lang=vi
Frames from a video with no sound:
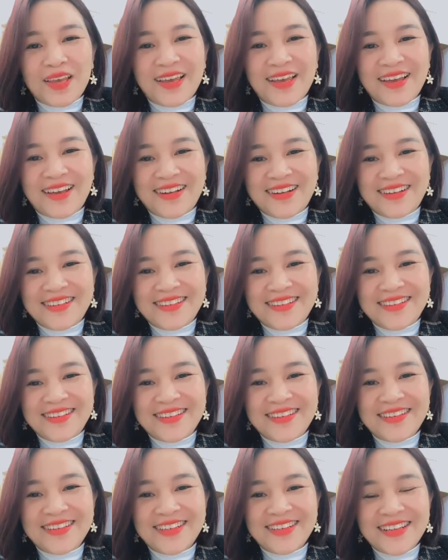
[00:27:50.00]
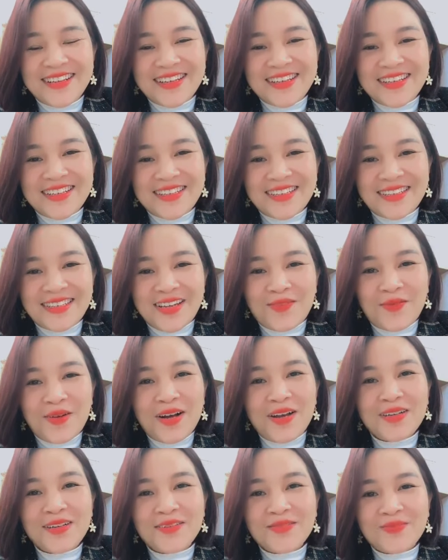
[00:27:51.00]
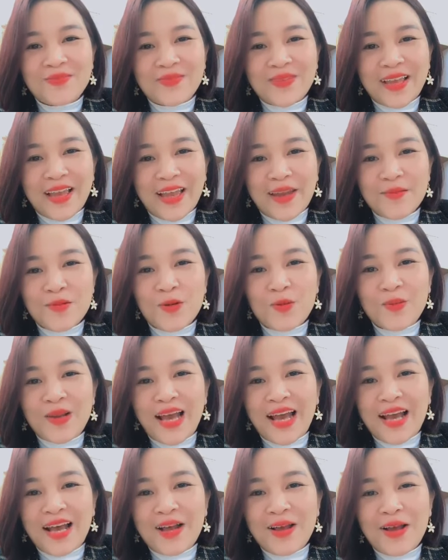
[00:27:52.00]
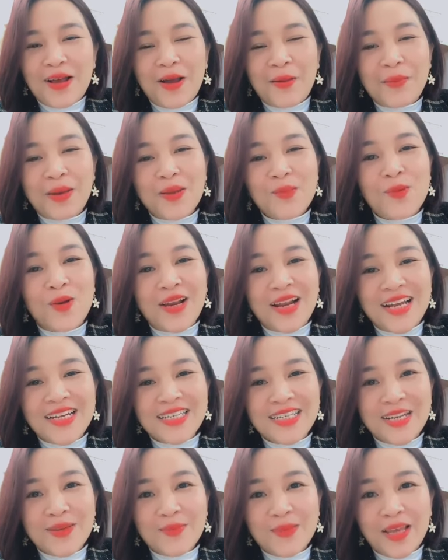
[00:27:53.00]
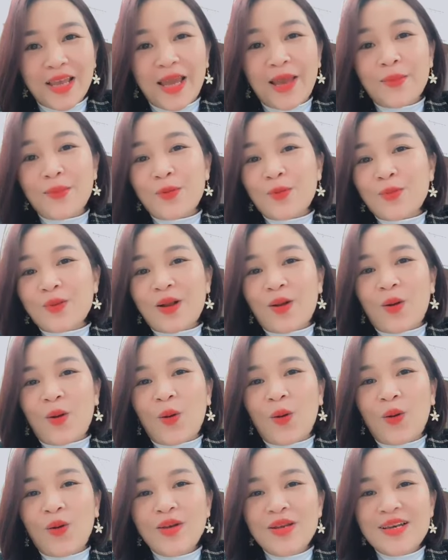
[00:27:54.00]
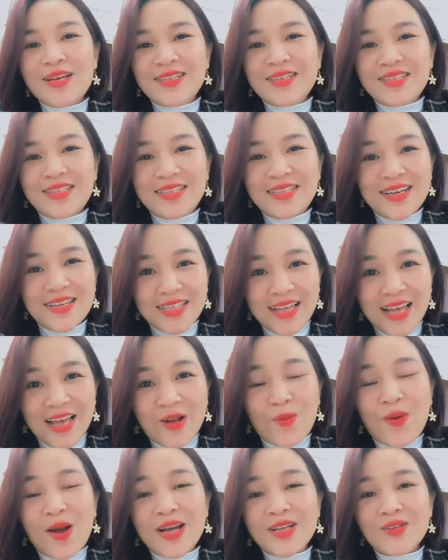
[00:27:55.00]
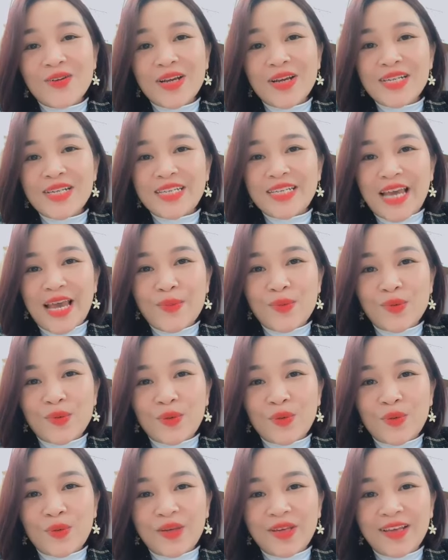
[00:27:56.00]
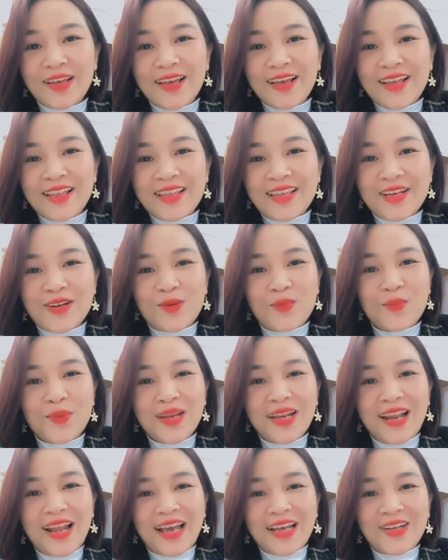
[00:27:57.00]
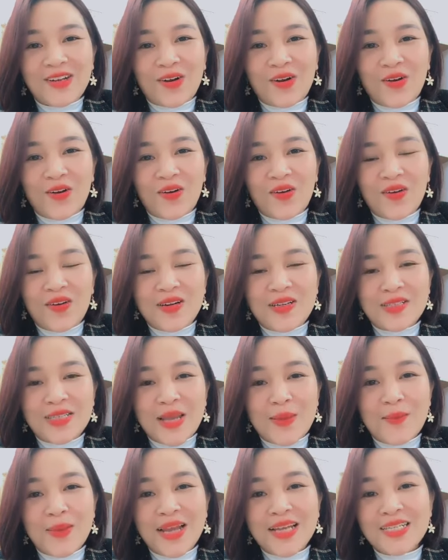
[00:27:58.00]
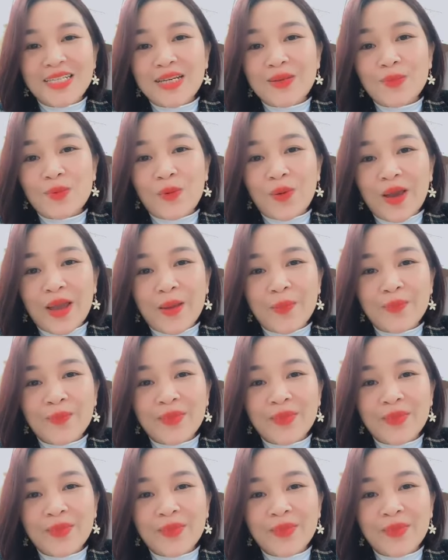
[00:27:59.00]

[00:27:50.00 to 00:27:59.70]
cho anh biết cụ thể ạ. Dạ vâng, em cũng đã mấy buổi livestream thì em cũng có chia sẻ qua cho anh chị em rồi. Thì không biết là anh có xem